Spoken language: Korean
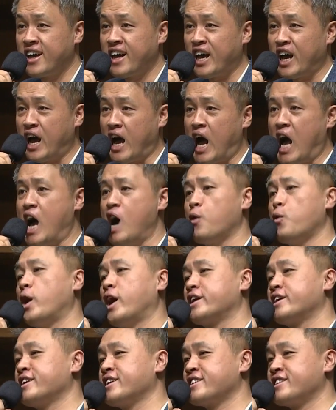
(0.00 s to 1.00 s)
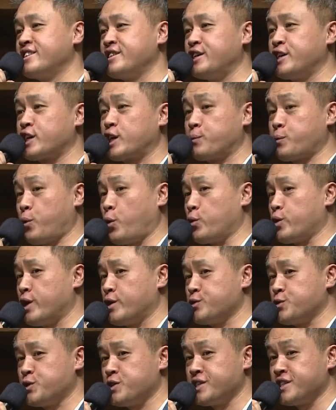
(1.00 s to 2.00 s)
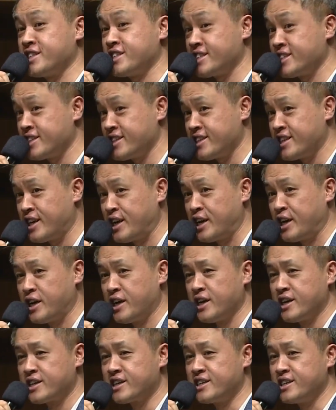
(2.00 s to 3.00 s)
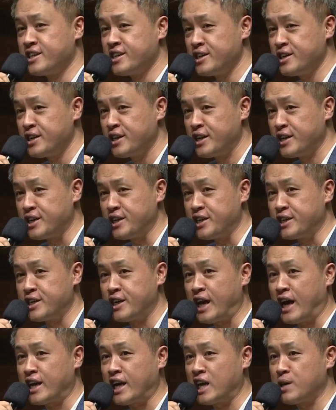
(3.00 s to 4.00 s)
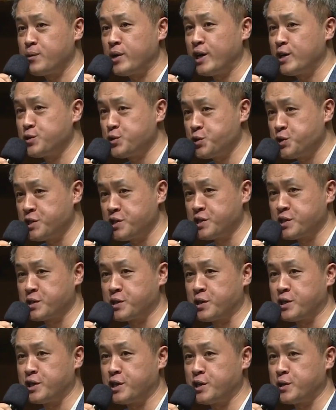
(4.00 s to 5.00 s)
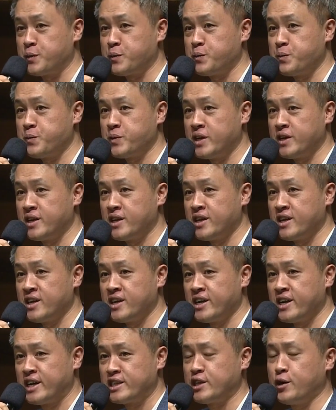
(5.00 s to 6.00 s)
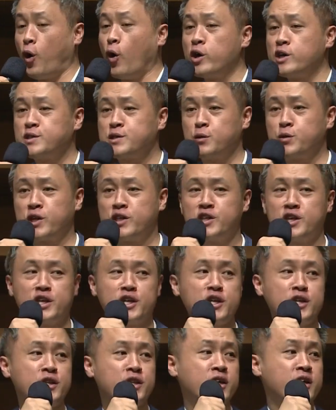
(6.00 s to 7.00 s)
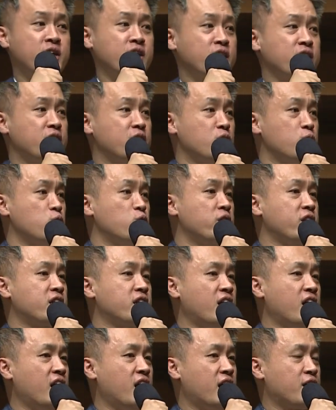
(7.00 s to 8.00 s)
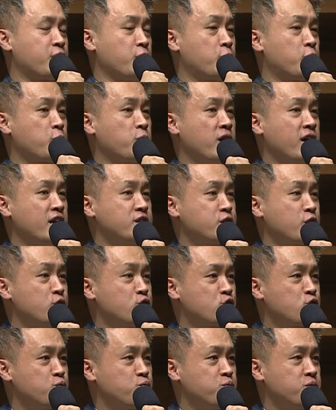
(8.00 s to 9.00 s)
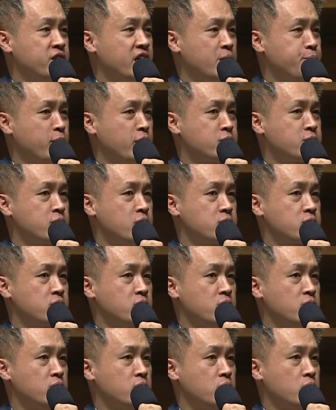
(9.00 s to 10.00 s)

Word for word: 하와를 그에게 보내주시는 그 일을 하나님이 해주시는 거예요. 자, 여기서 우리는 우리가 결혼과 가정을 준비함에 있어서